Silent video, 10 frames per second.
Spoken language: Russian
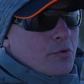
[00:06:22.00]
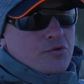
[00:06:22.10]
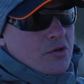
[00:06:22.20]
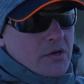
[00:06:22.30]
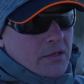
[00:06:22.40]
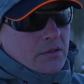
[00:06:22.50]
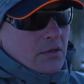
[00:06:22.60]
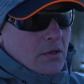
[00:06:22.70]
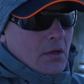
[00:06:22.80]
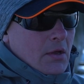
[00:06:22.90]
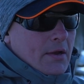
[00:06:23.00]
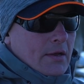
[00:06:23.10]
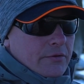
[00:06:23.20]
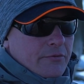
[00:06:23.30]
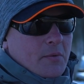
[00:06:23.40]
прочее. Нет.
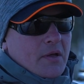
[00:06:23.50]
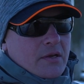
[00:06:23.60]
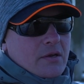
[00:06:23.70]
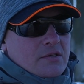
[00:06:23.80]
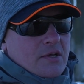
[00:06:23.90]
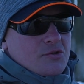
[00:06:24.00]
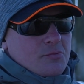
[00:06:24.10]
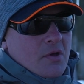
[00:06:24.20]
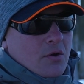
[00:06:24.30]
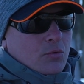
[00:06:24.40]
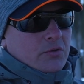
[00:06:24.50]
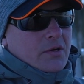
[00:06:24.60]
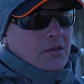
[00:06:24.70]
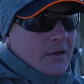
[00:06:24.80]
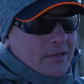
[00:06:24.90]
Это в плане, скажем так,
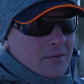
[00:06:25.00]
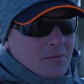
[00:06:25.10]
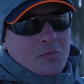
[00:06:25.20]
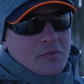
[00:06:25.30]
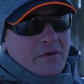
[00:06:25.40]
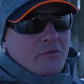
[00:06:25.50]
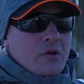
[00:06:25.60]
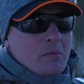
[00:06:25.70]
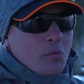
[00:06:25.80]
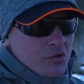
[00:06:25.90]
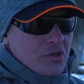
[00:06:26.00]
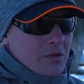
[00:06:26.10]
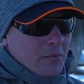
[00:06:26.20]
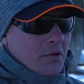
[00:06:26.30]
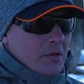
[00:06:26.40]
ультралайта довольно
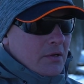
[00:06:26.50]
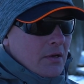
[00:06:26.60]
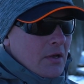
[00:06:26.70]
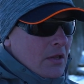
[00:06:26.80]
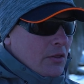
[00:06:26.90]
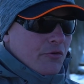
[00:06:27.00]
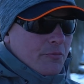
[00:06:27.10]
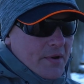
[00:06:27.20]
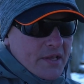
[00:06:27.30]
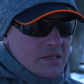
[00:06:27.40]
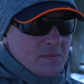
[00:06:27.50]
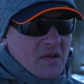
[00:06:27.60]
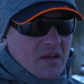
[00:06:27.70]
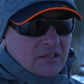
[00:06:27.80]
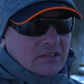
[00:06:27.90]
мощные палки. Но, в
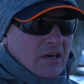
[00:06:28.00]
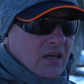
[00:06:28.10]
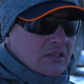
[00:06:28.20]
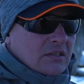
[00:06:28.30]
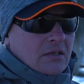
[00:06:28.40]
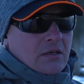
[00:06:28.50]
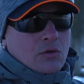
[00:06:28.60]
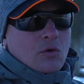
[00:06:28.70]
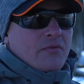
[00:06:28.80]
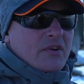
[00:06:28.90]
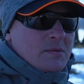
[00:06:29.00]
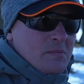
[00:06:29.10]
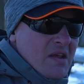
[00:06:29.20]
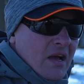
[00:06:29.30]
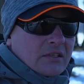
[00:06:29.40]
принципе, где-то от
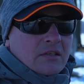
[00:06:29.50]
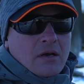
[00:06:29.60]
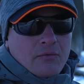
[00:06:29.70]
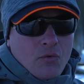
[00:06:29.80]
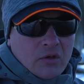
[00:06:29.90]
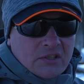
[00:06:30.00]
0,8, э, от 1, от